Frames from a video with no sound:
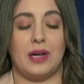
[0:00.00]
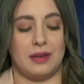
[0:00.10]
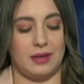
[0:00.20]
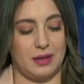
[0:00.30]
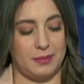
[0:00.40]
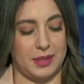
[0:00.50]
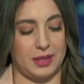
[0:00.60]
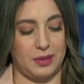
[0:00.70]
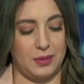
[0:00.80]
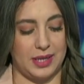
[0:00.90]

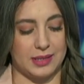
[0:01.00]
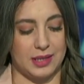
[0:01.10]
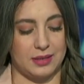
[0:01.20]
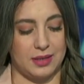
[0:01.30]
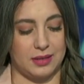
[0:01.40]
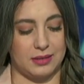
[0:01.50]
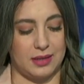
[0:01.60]
الرقمنة والإحصائيات